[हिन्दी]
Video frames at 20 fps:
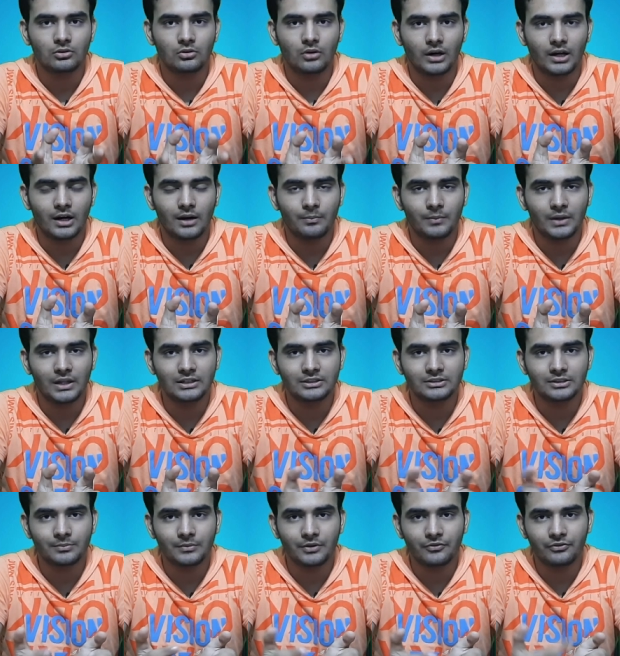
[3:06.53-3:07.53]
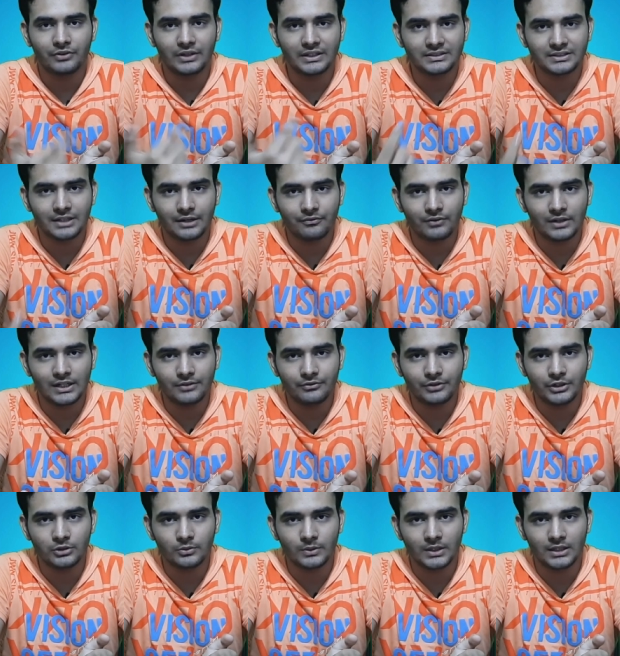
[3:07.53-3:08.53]
तो अगर आप मान लीजिए अपना फेस कैम वाली
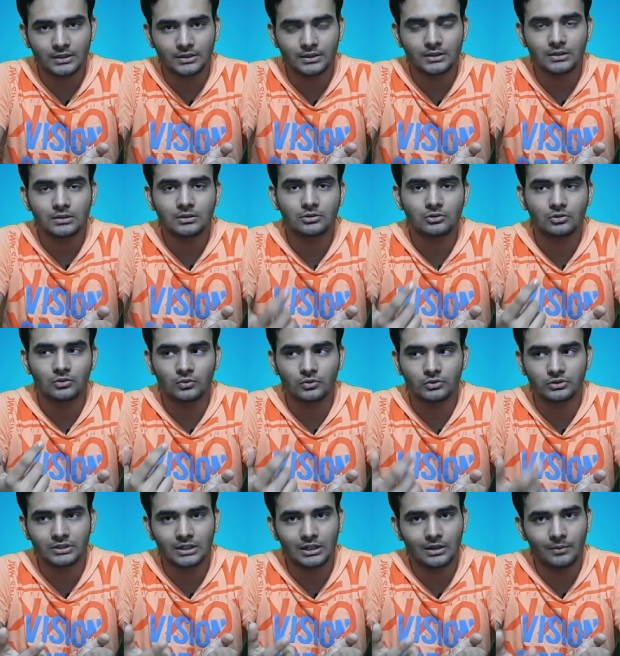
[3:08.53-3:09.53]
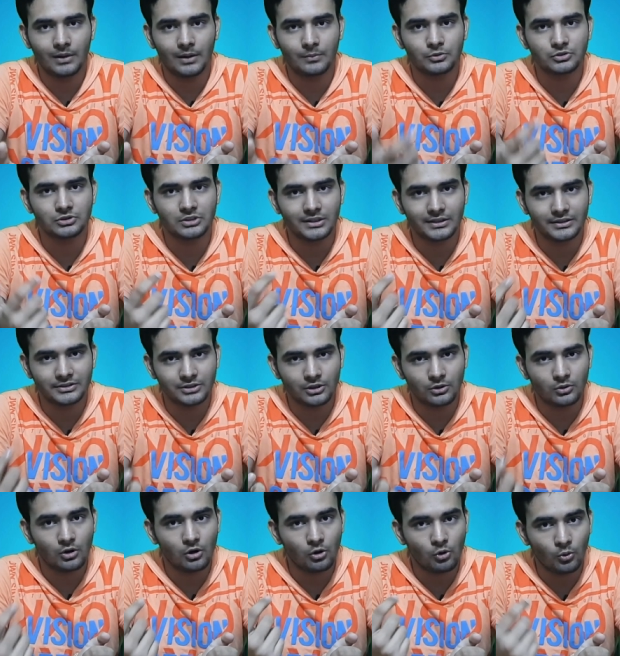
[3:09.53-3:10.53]
वीडियो बनाते हैं तो उसके लिए मैं आपको सजेस्ट
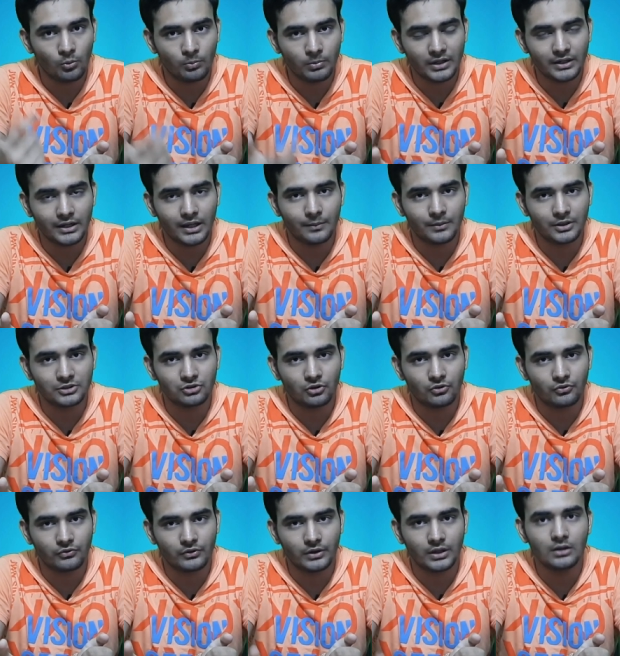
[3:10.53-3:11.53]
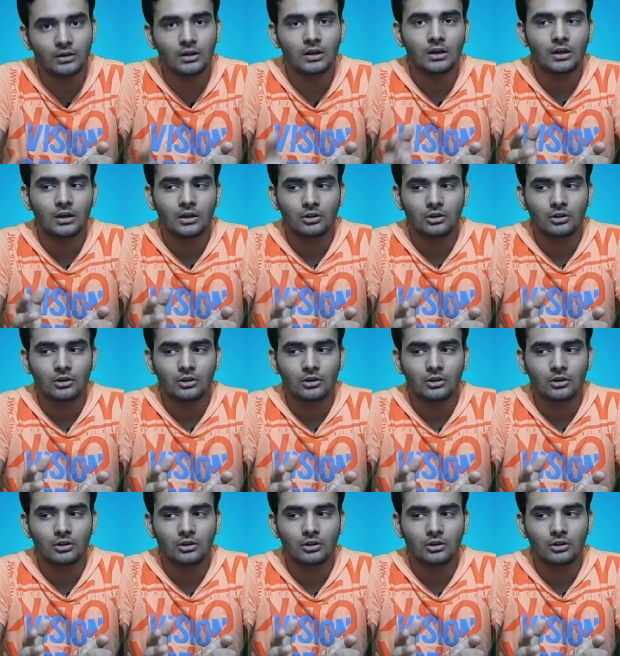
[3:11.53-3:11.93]
करूँगा ओपन कैमरा सॉफ्टवेयर